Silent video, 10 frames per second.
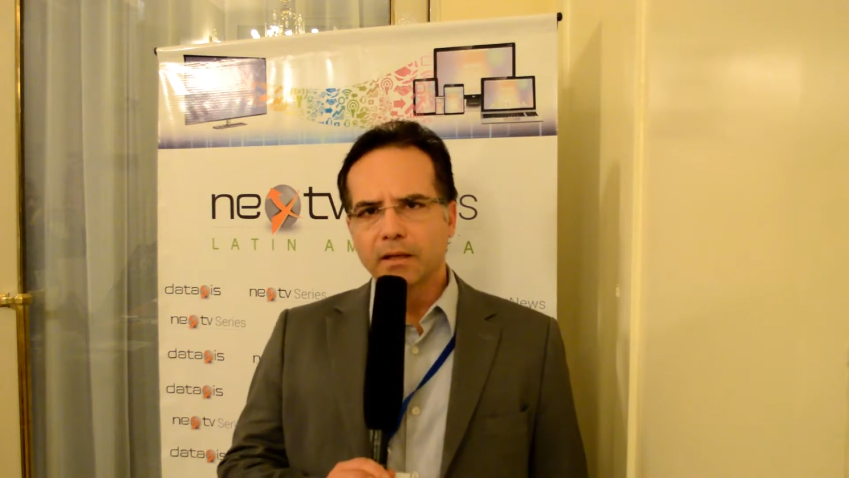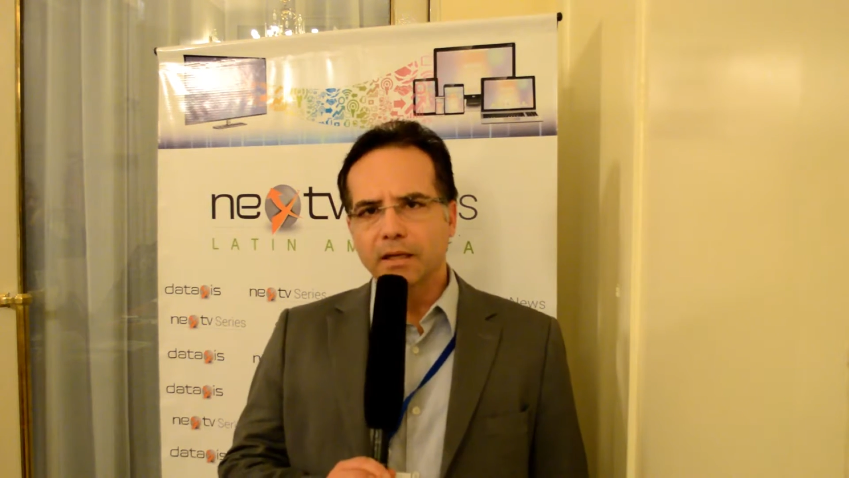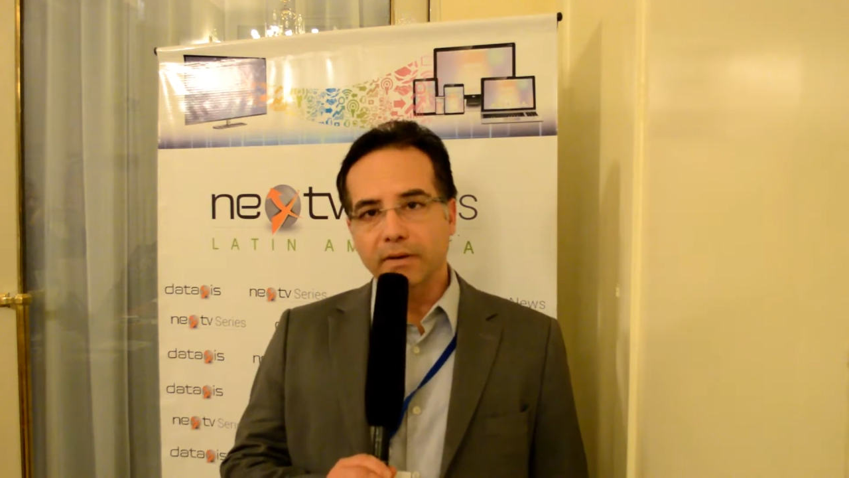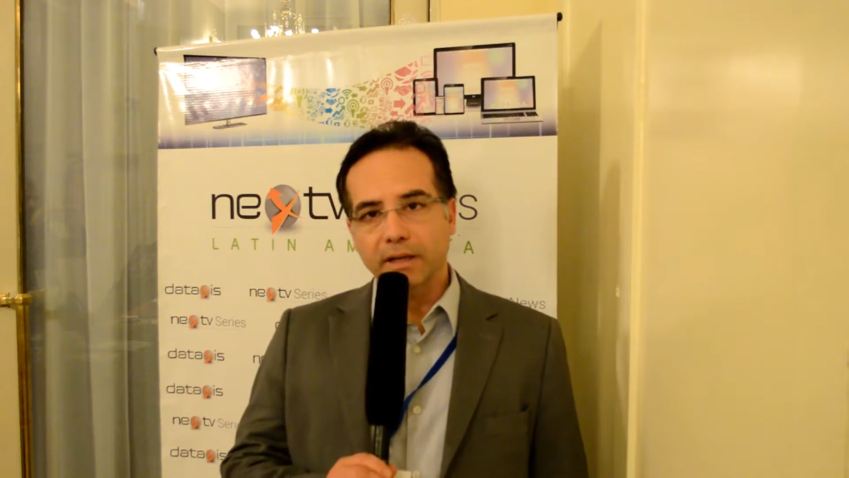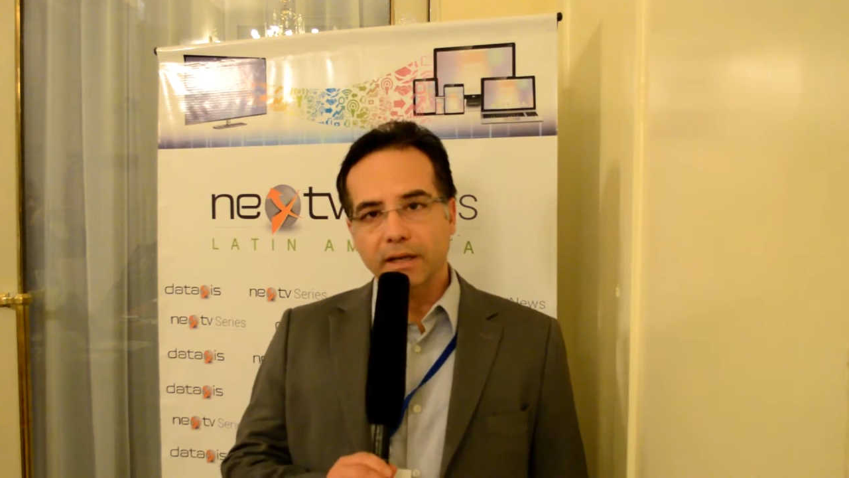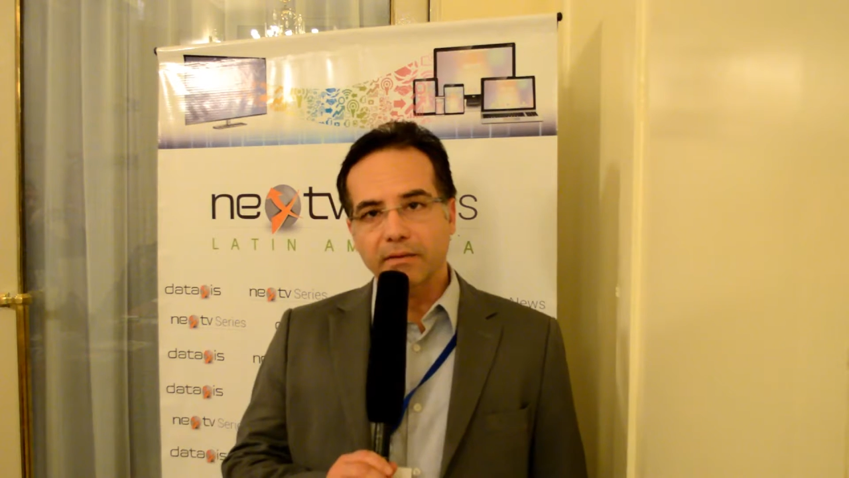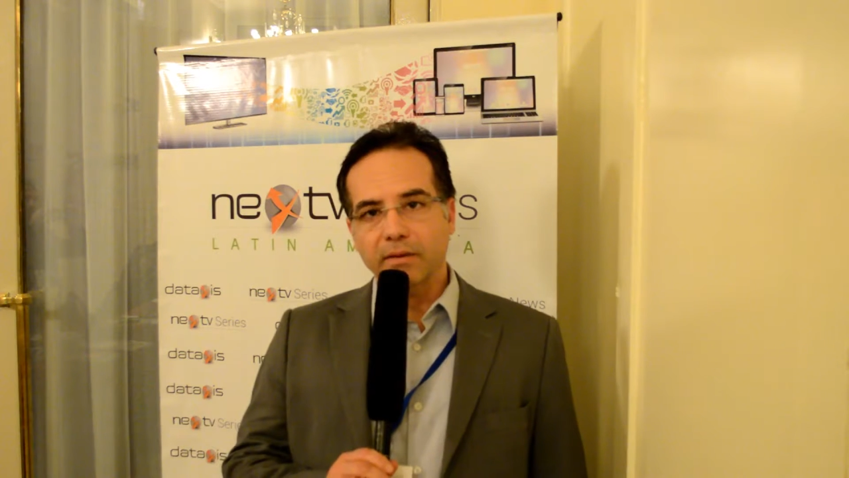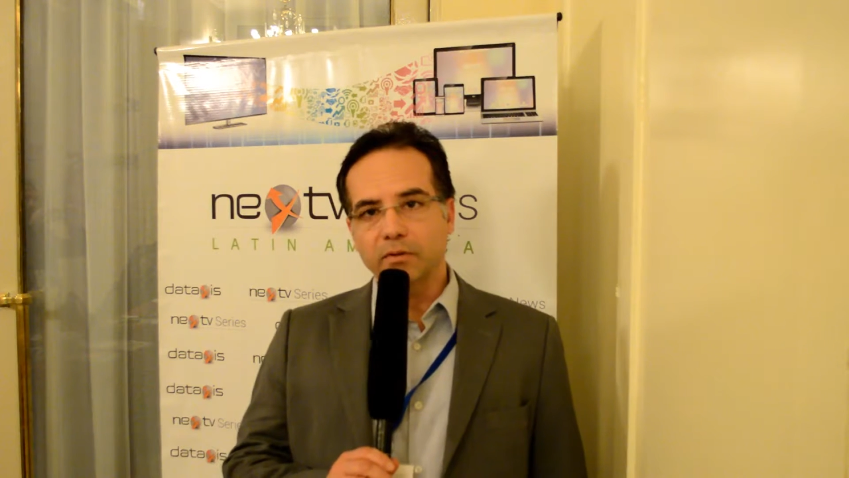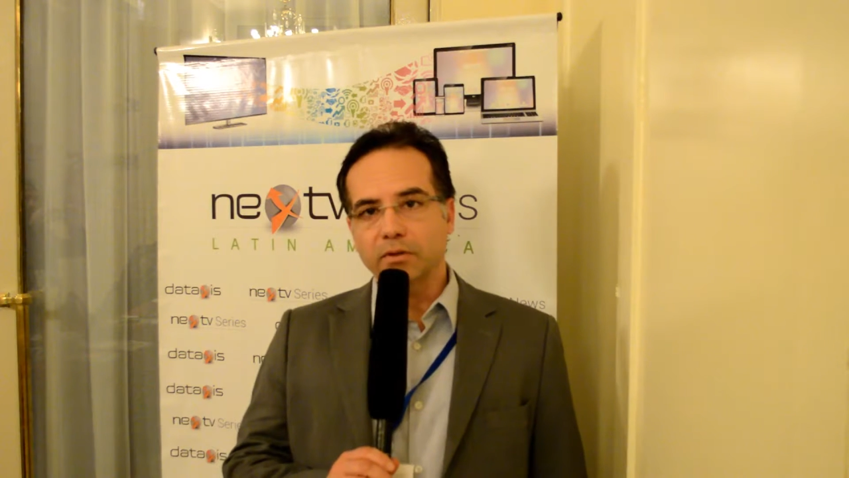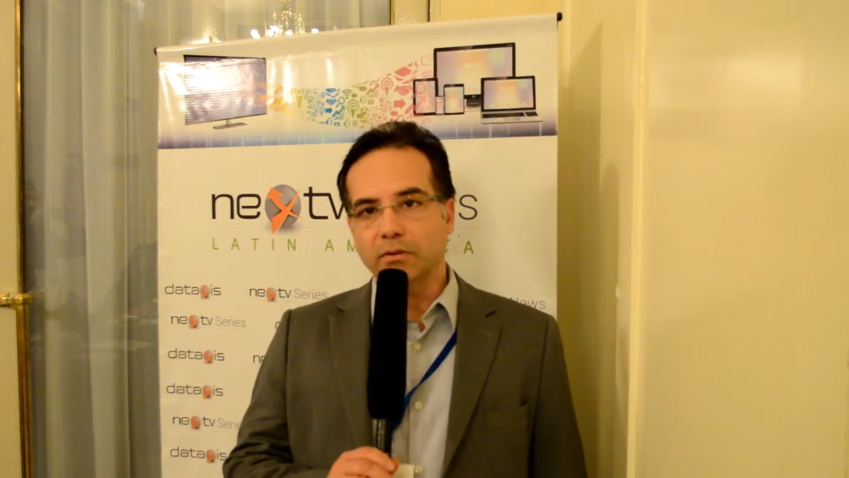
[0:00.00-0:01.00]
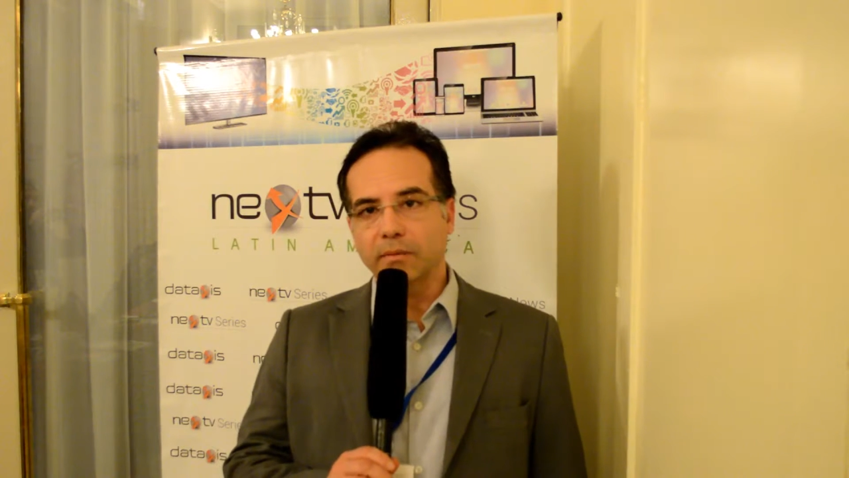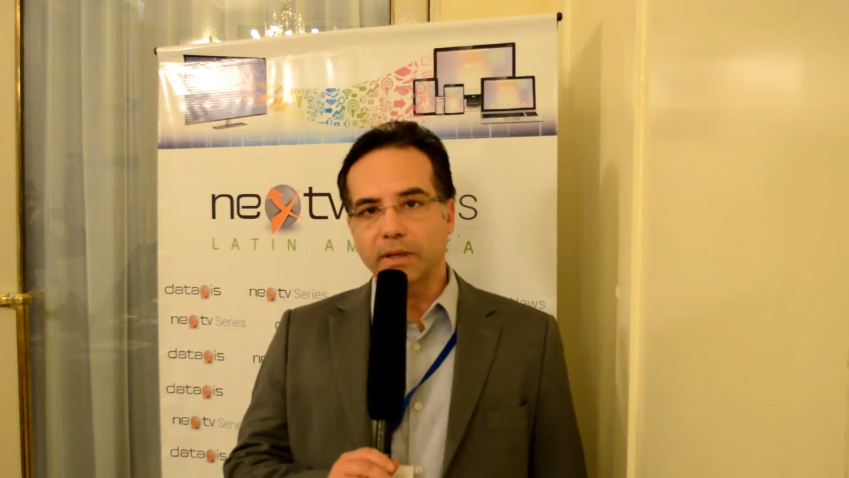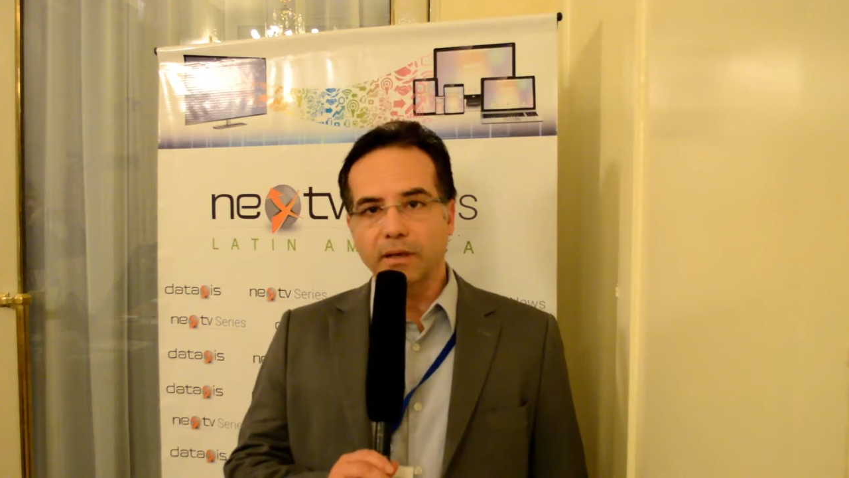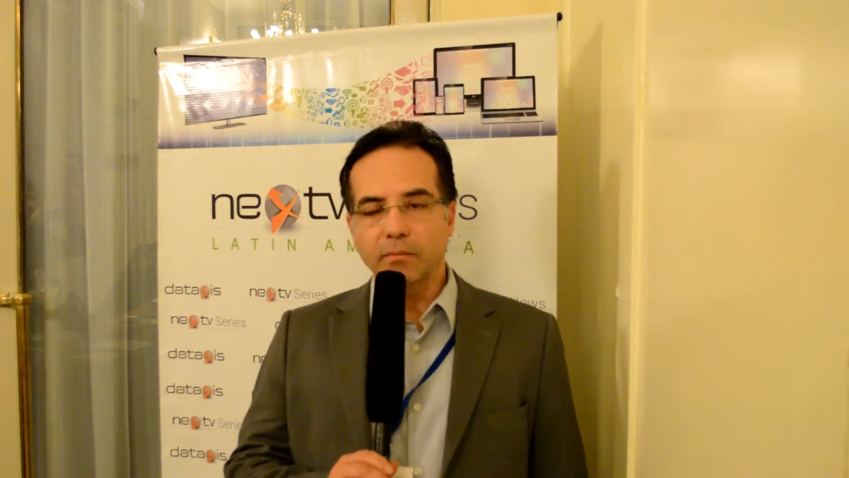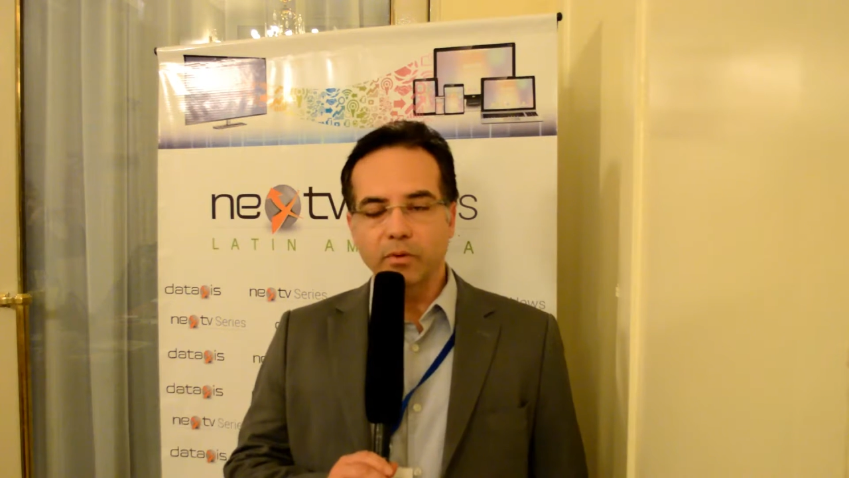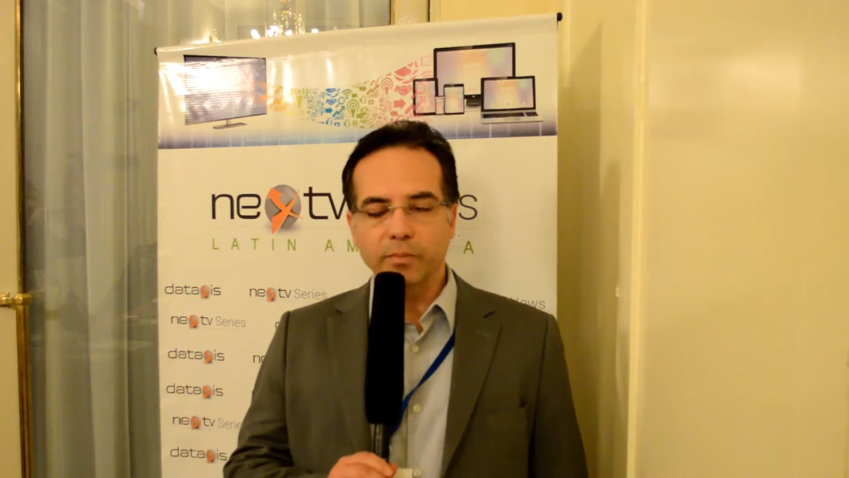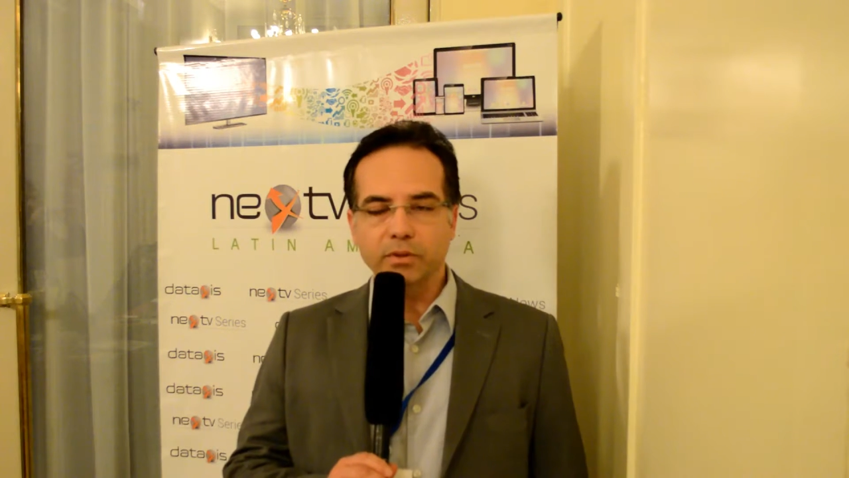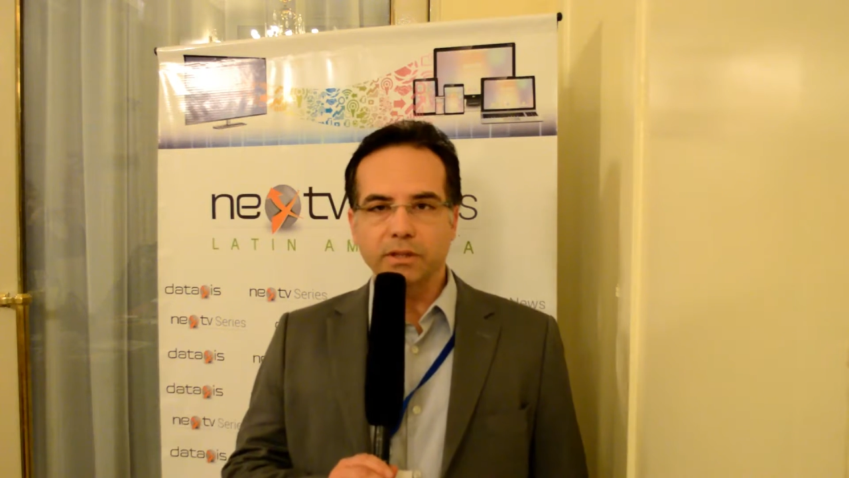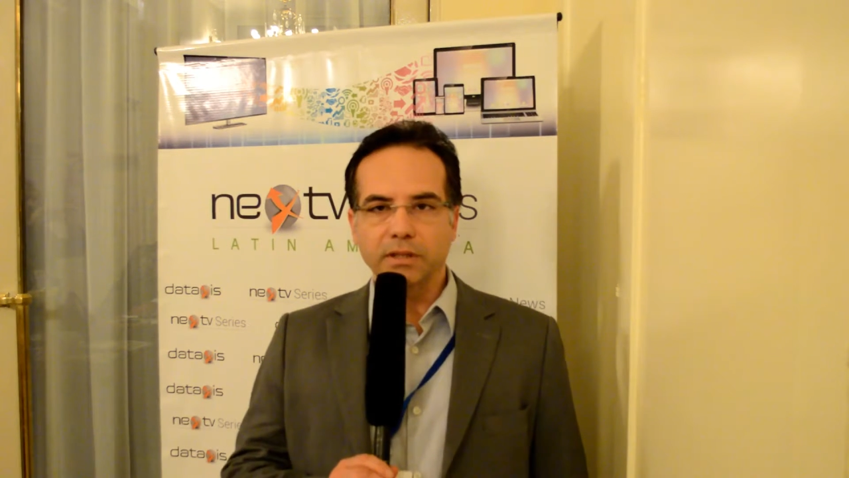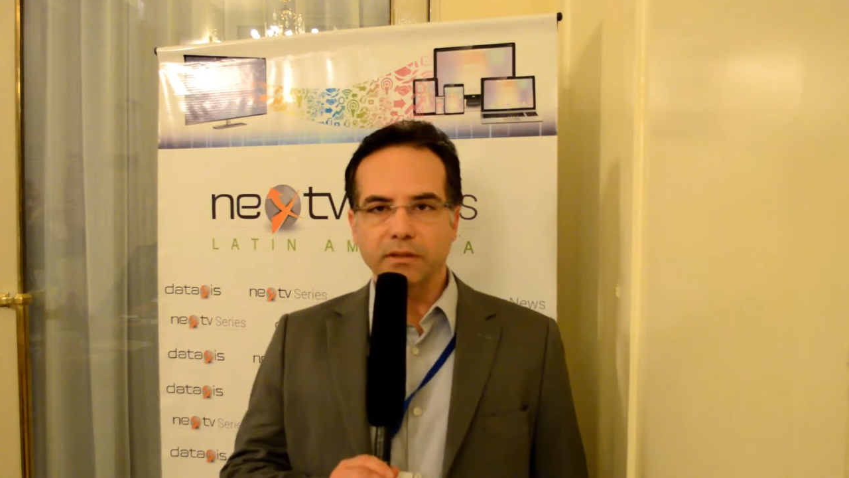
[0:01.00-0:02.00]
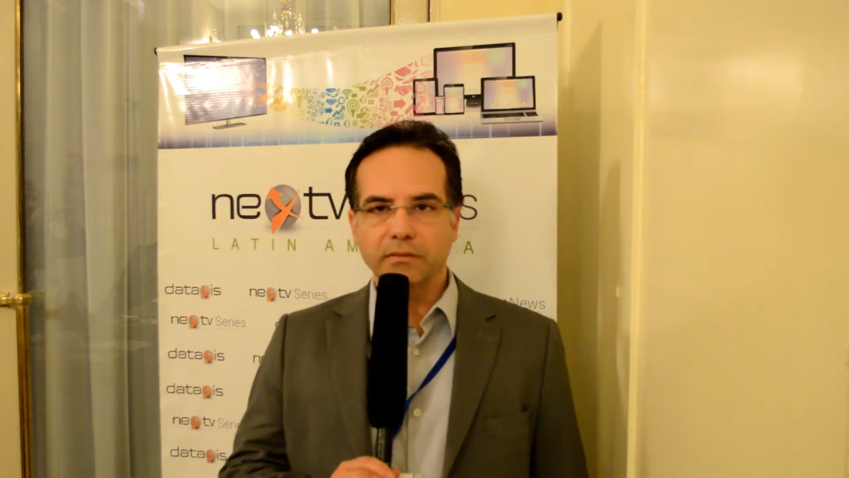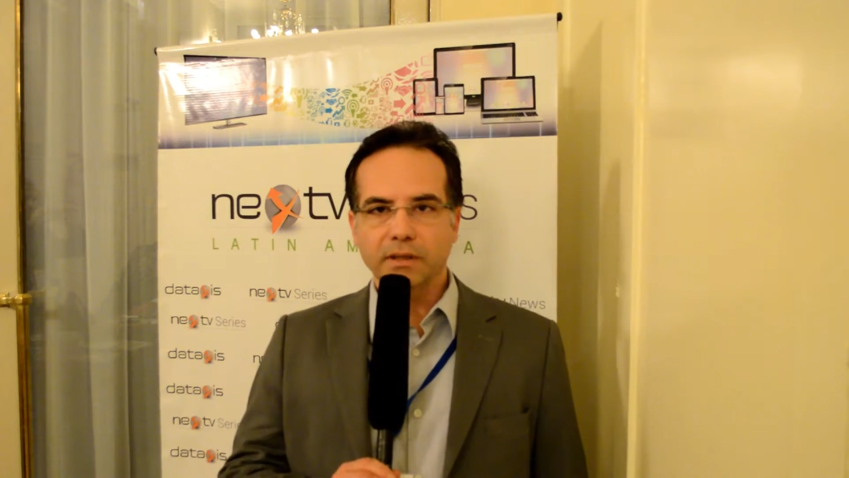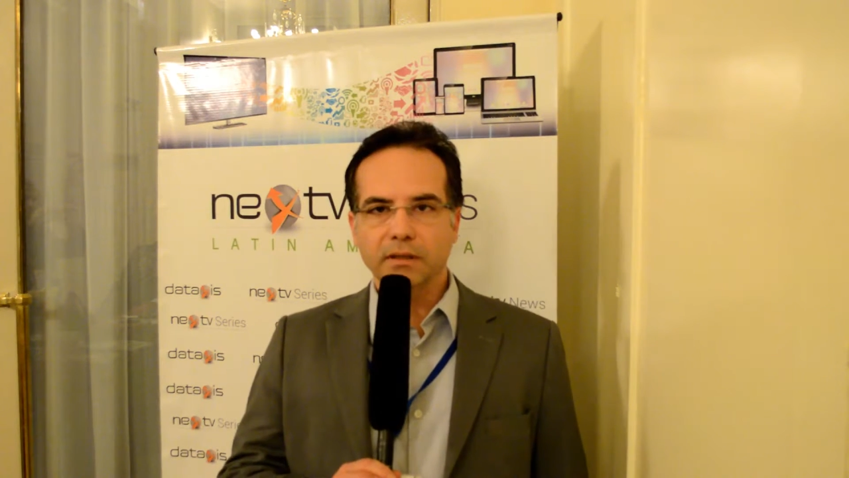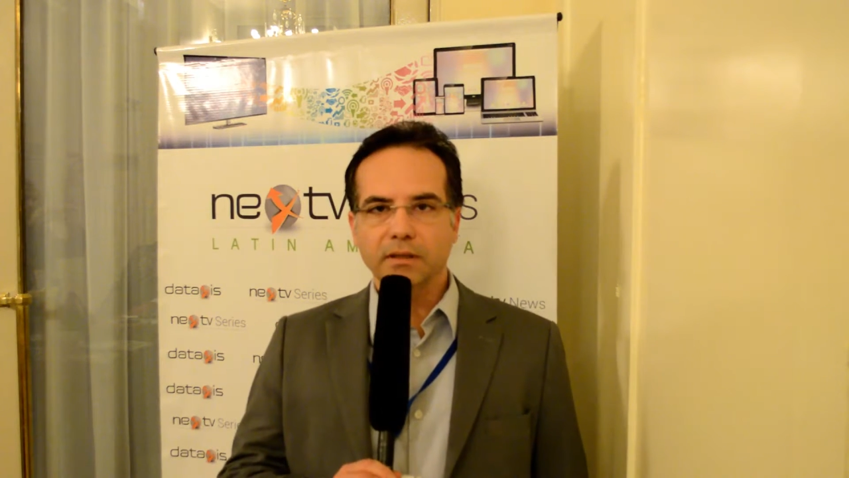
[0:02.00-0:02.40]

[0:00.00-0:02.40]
La verdad que vemos de una manera muy positiva,